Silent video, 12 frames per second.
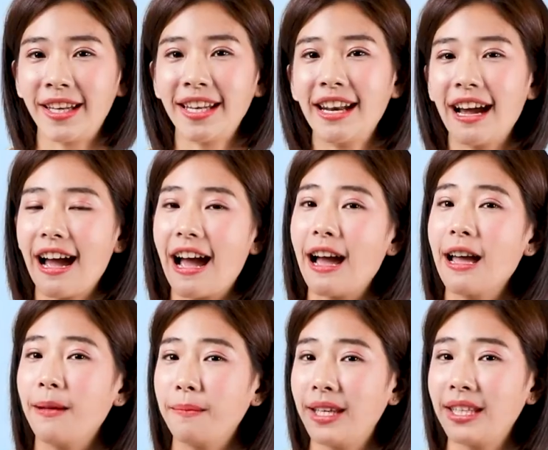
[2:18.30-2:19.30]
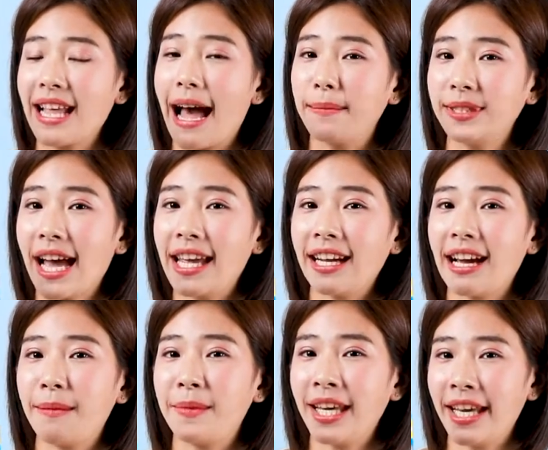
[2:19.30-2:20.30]
งเนี่ยนะคะ มี 3ไซส์นะคะ
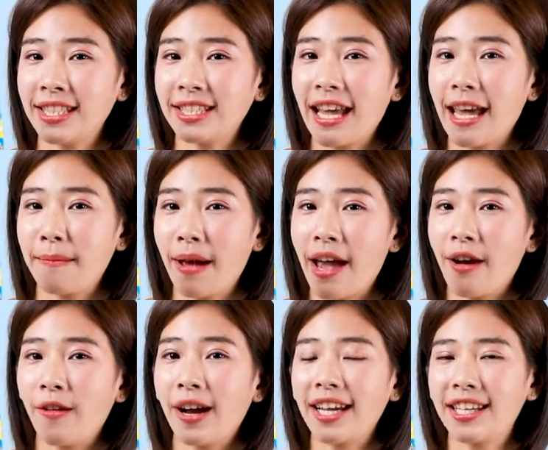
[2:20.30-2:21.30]
มี S M L ใค